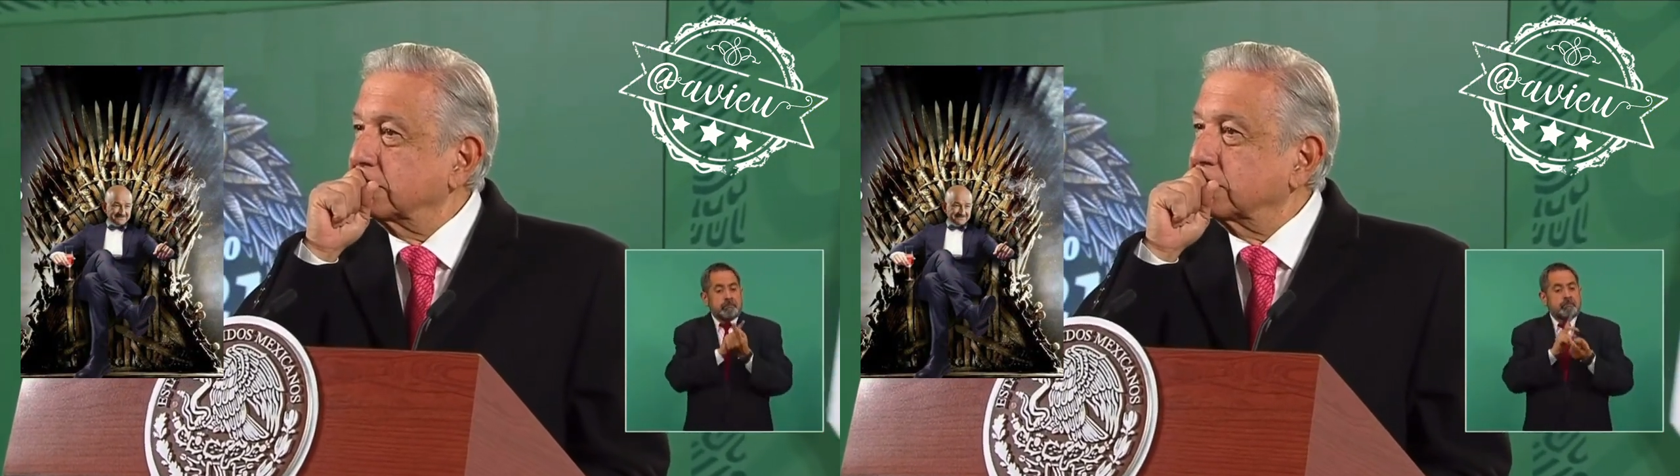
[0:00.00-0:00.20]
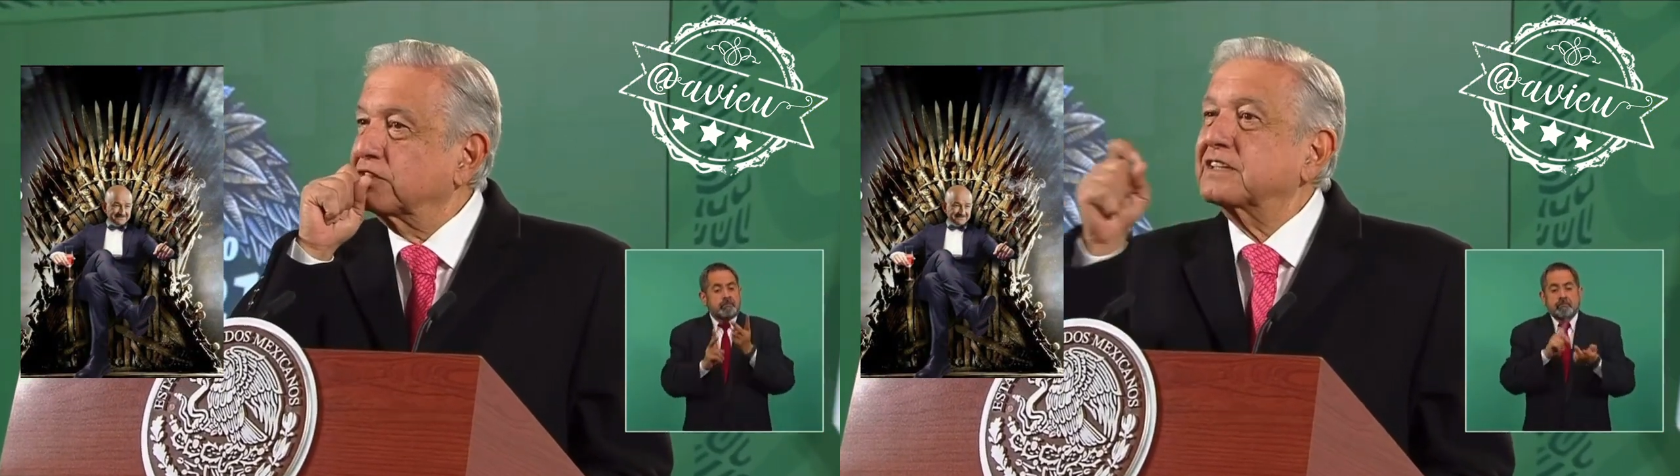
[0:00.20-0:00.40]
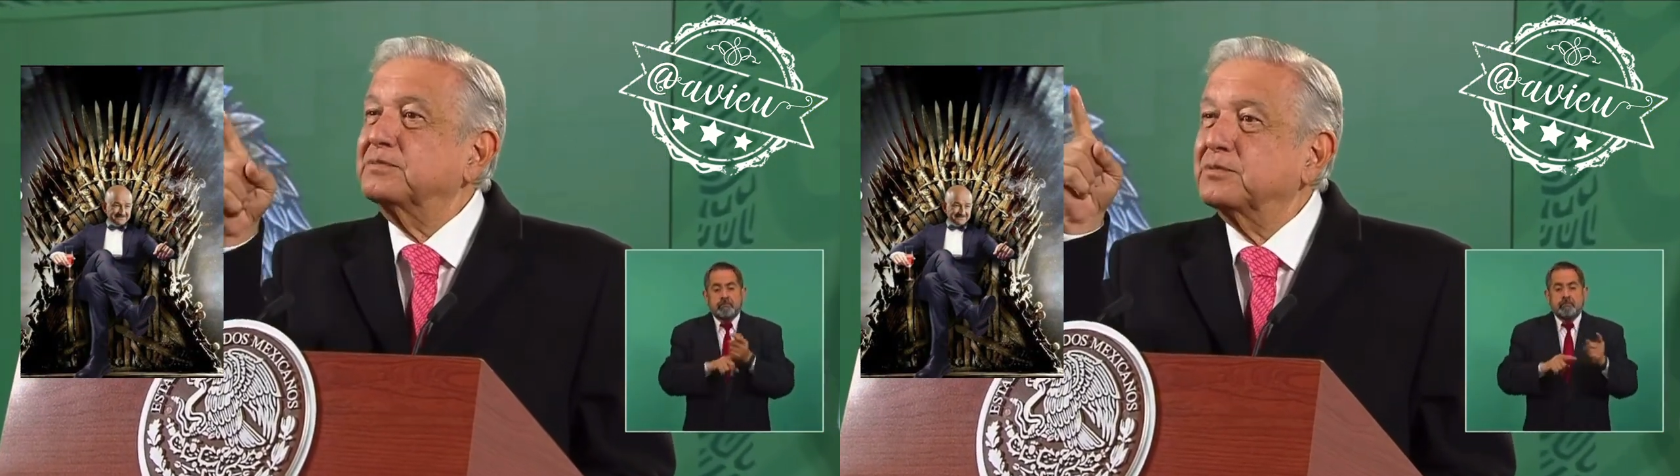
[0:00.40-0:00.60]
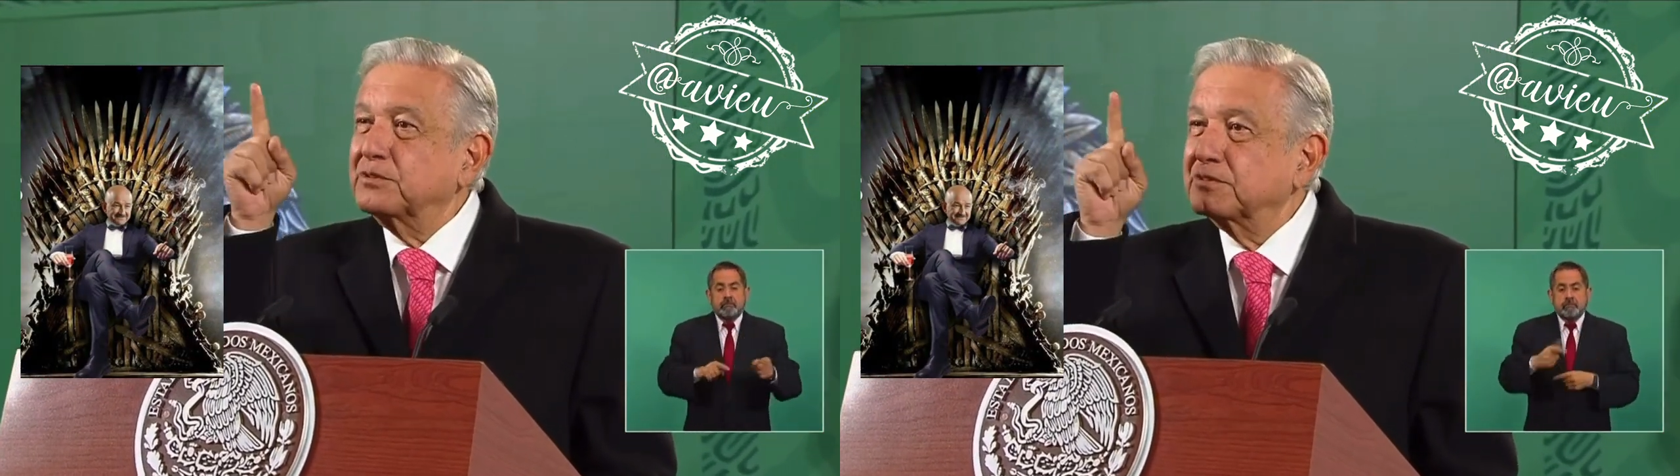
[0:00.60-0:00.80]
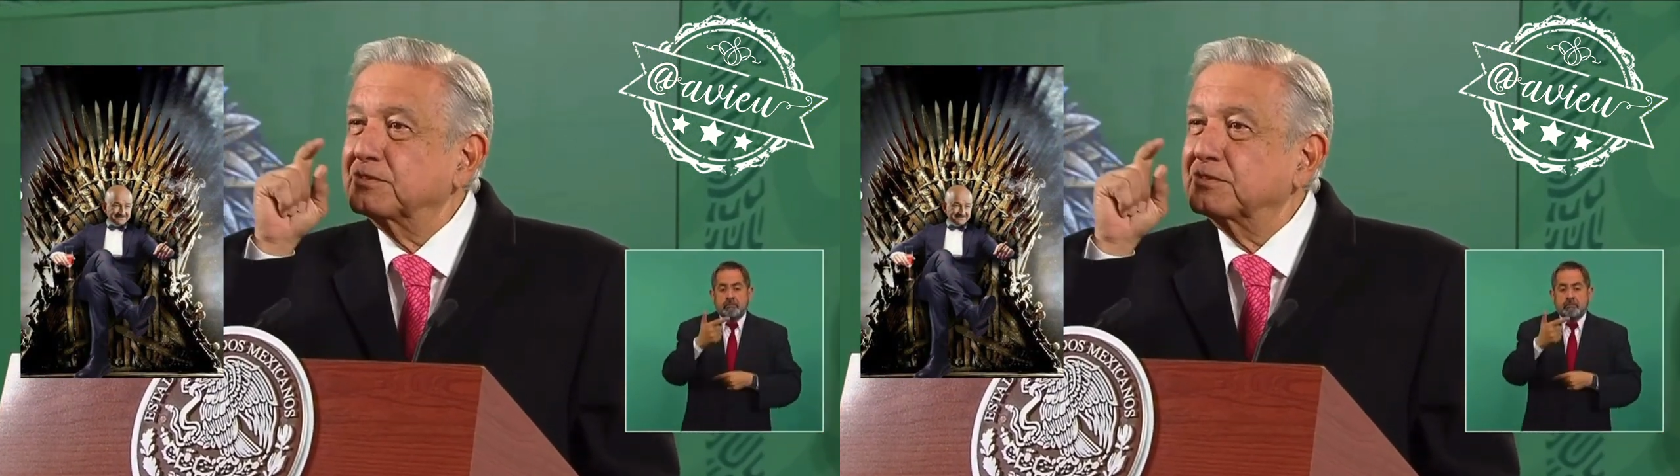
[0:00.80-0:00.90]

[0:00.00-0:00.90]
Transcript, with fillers: Gutiérrez Vigo.